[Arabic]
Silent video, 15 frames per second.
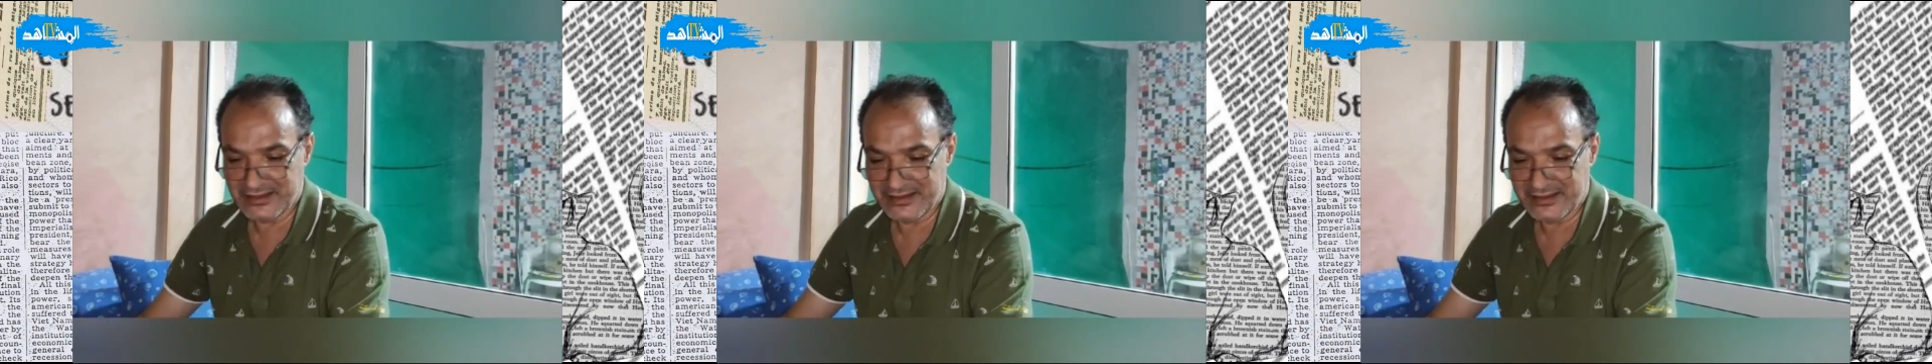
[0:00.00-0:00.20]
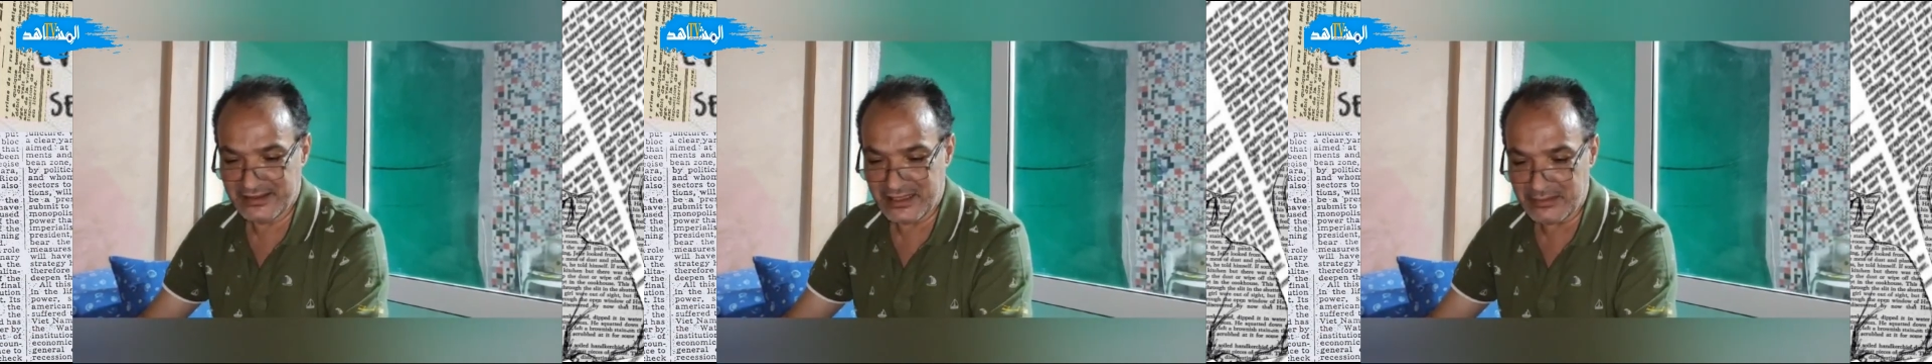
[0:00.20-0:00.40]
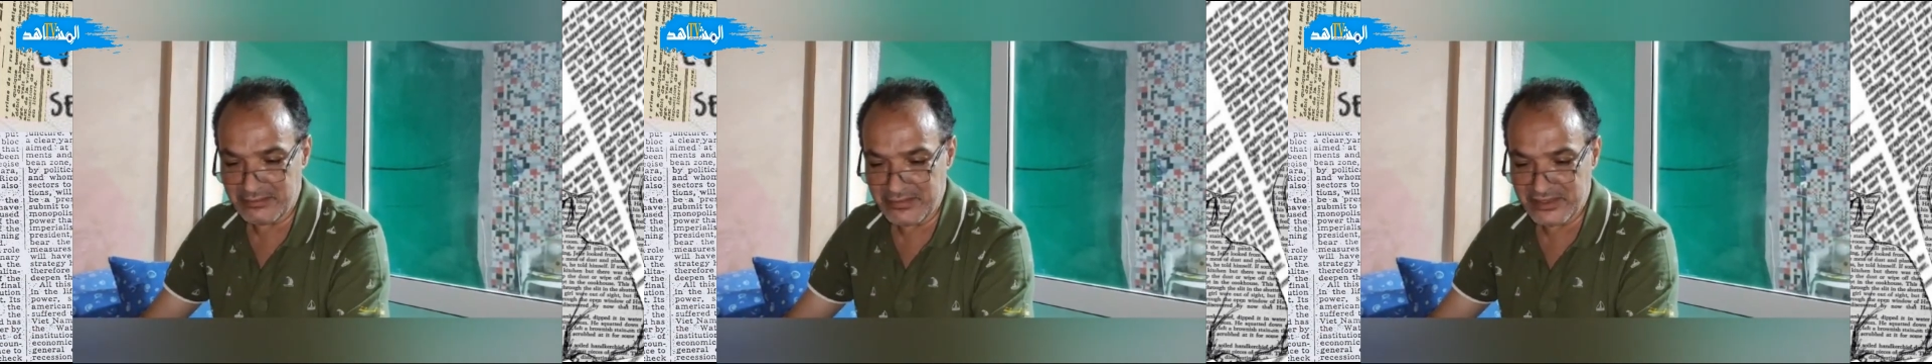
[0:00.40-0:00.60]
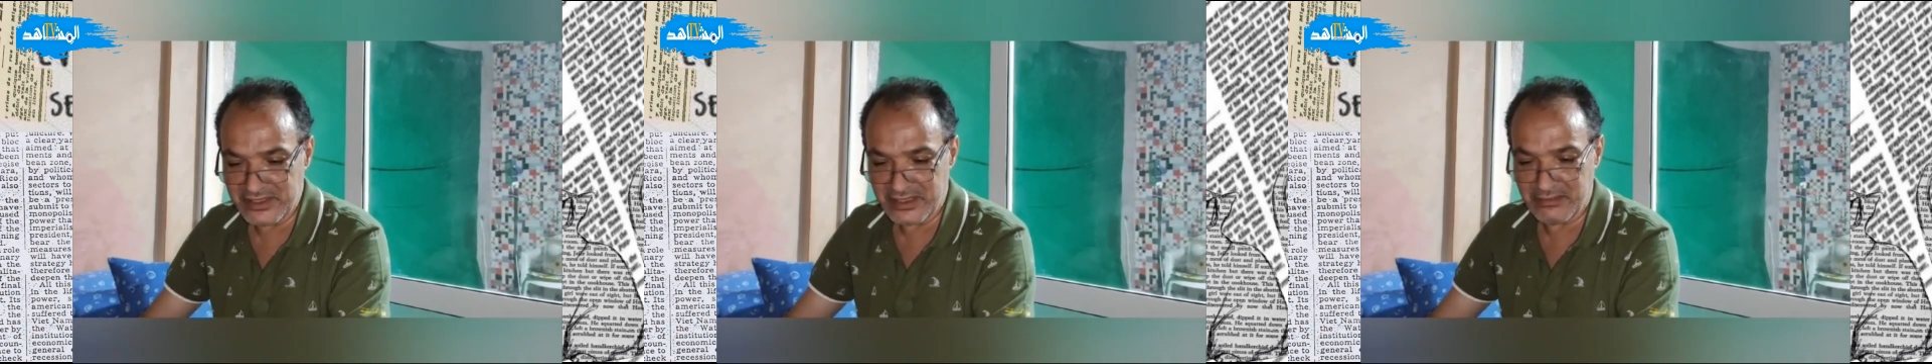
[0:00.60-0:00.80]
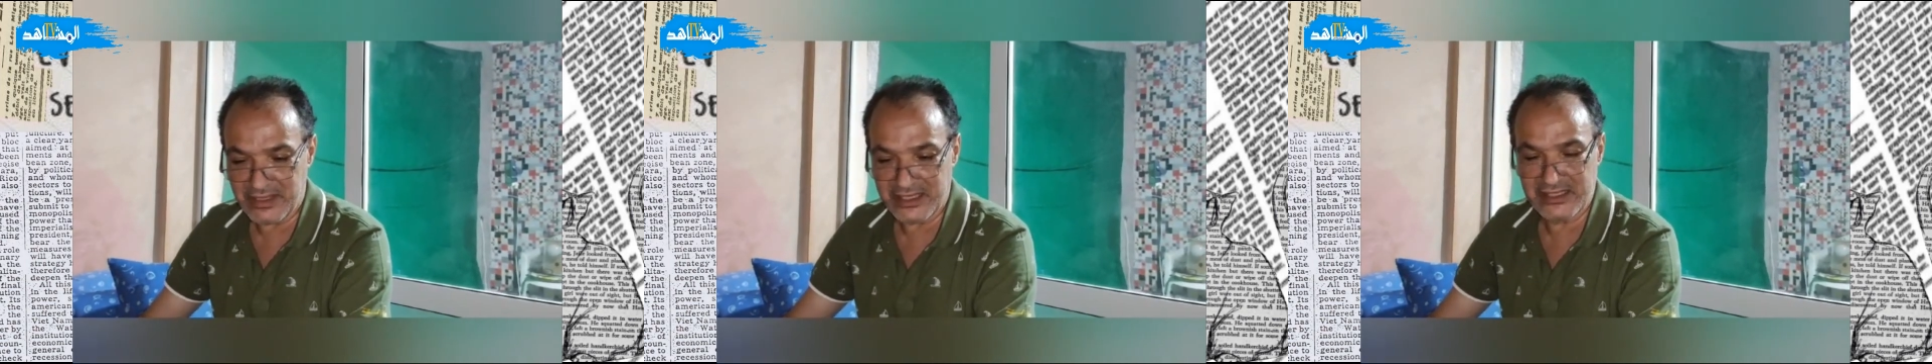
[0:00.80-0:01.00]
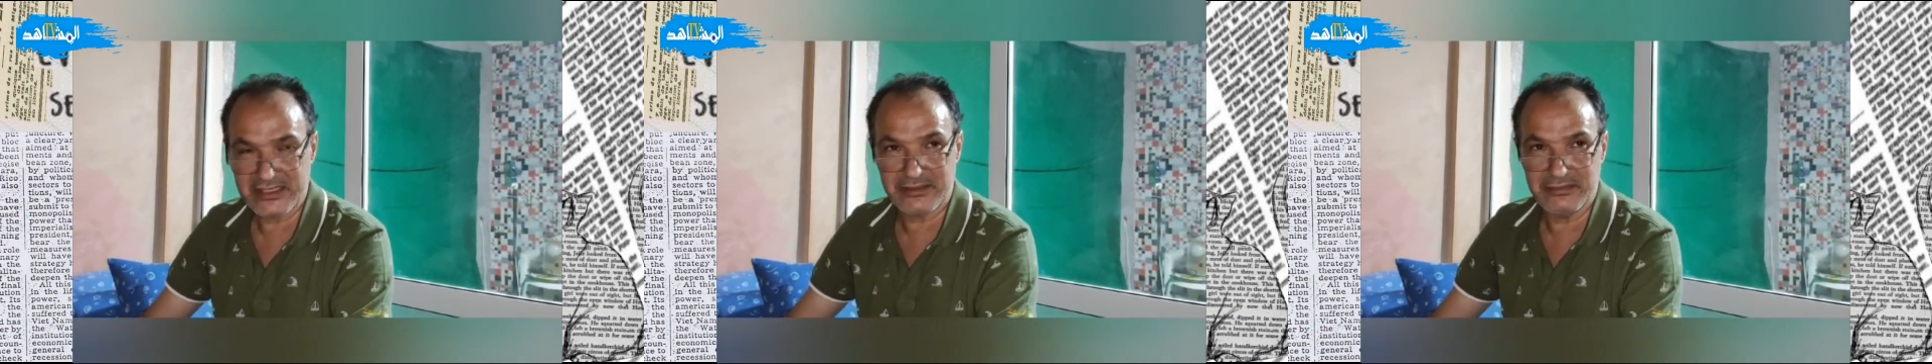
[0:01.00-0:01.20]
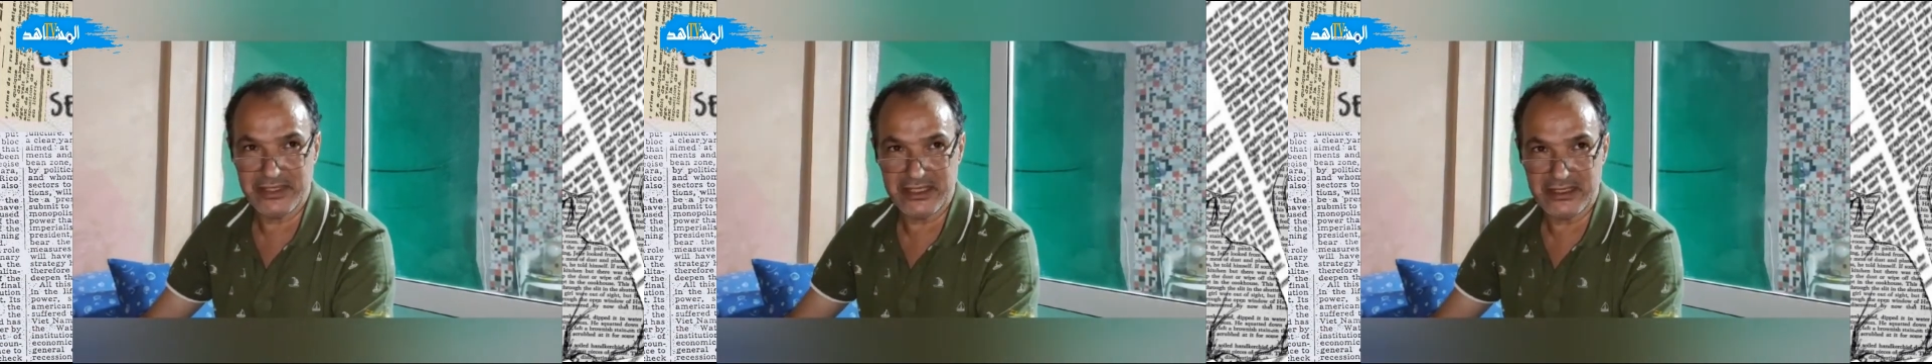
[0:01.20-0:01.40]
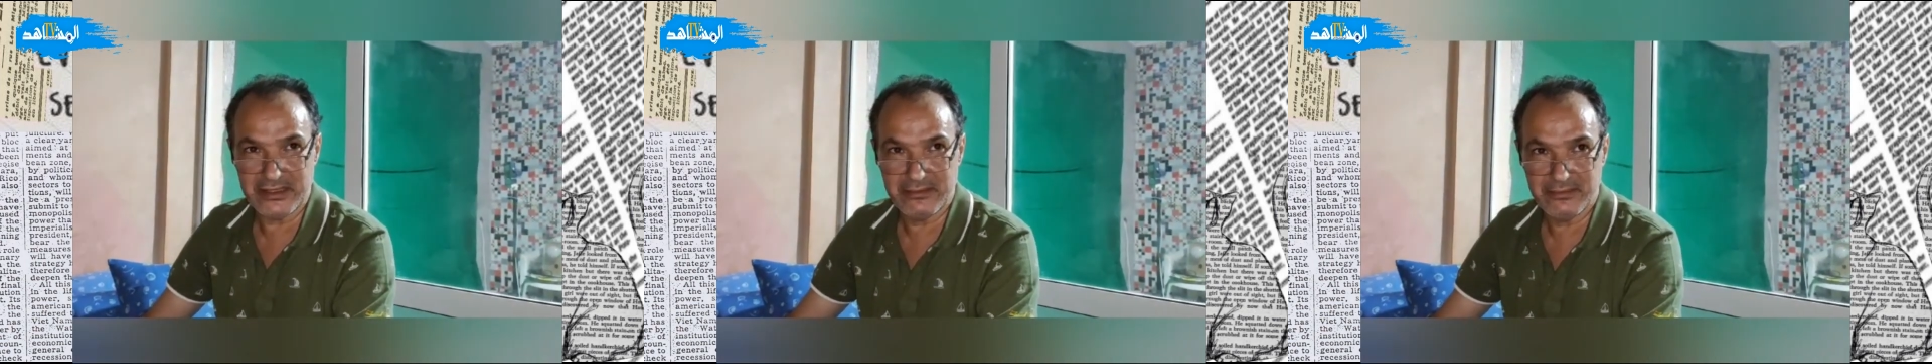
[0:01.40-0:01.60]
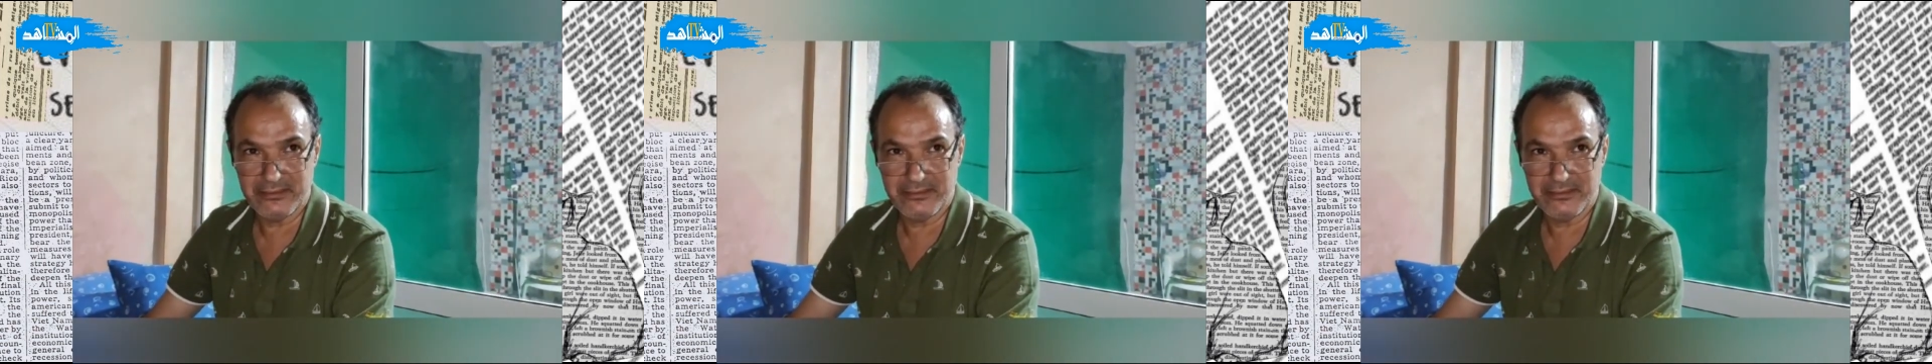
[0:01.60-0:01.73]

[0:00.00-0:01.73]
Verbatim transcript: زمزم اسمي